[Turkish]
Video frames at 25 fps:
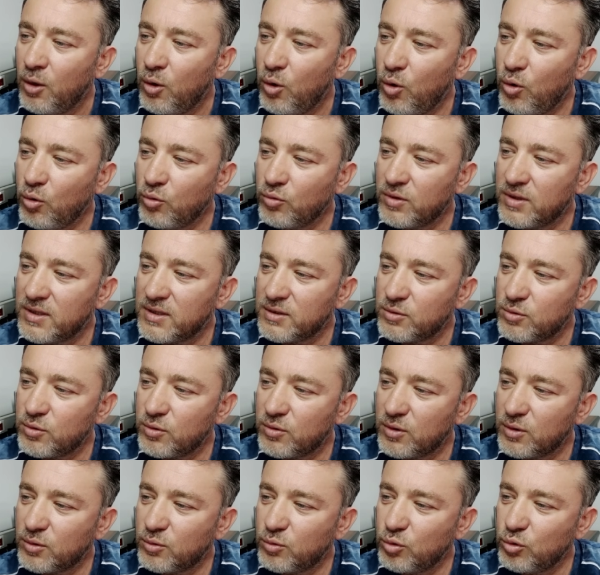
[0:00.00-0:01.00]
Ondan
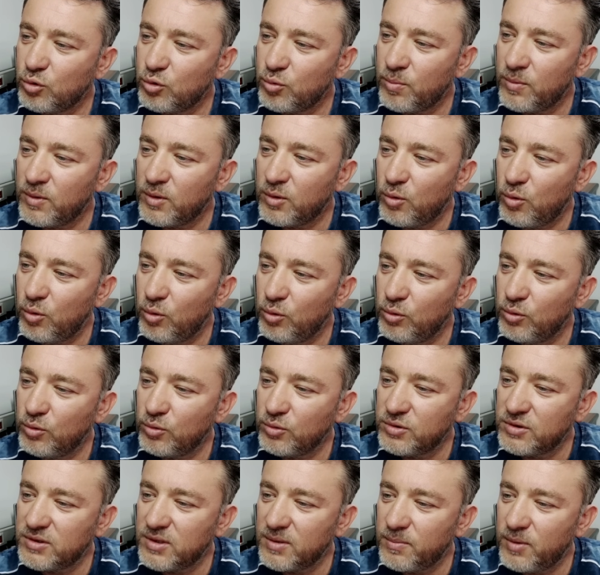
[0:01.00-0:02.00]
sonra tutma
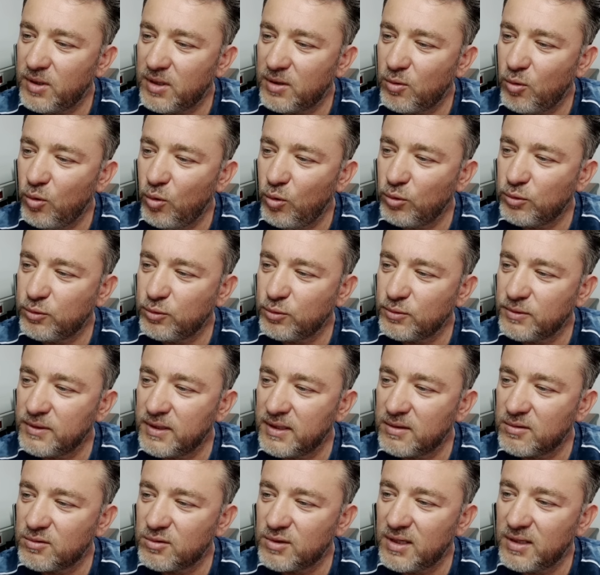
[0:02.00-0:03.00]
kolu işte bak koltuk
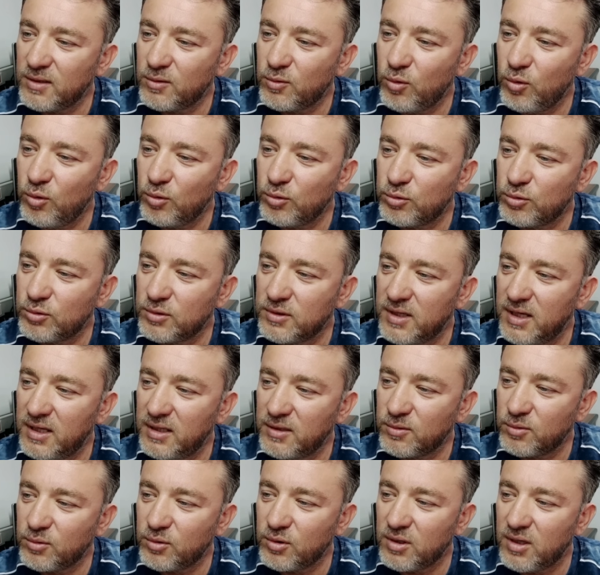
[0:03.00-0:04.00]
ne güzel koltuk
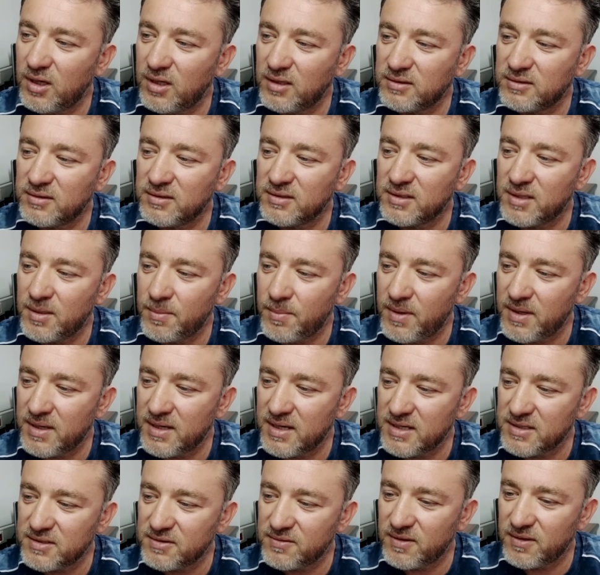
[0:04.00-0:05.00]
kalkıyor altında
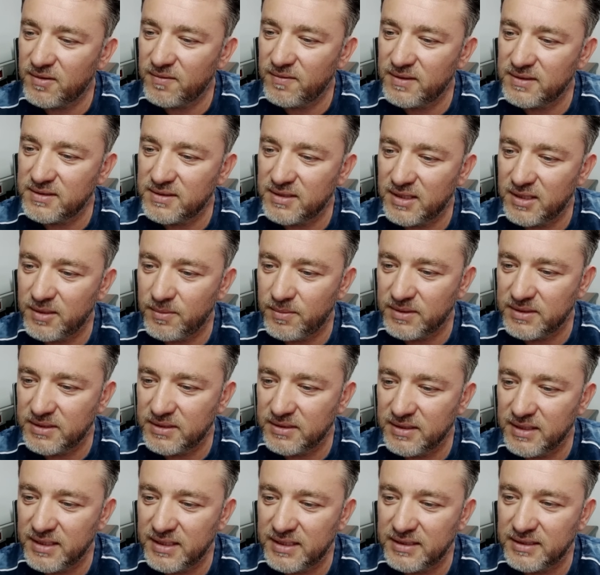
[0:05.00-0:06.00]
bagaj var vesaire bak
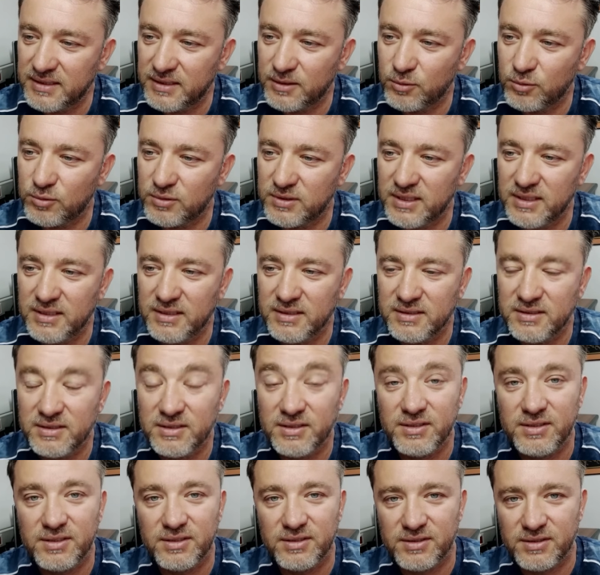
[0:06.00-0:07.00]
ne kadar güzel
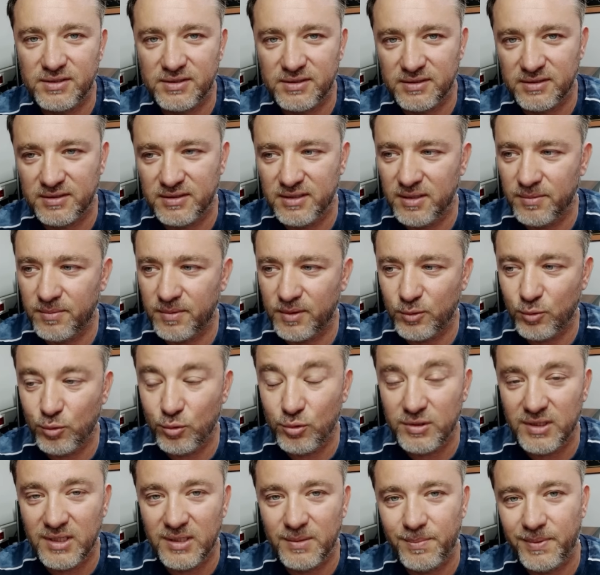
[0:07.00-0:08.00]
şıkır şıkır değil mi?
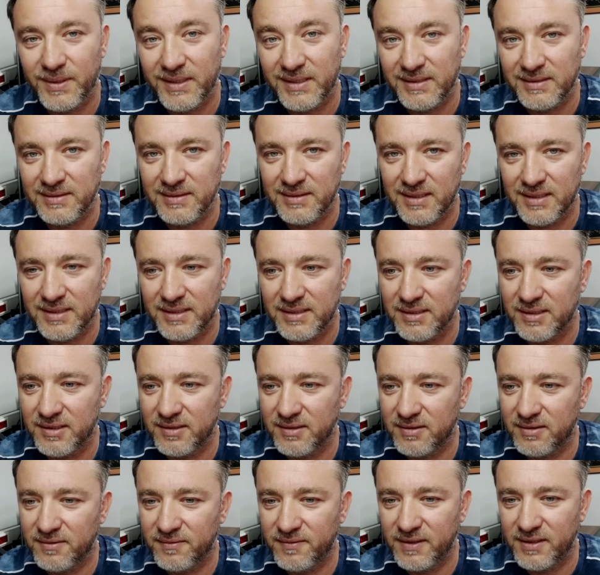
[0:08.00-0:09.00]
Güzel paranın
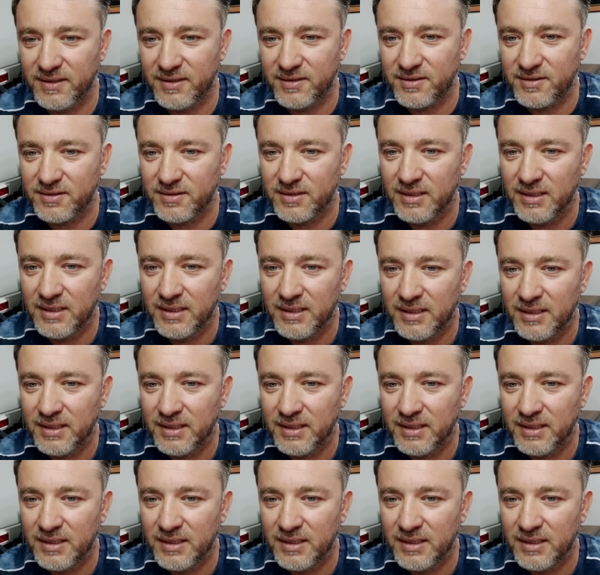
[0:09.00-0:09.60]
hakkını verir.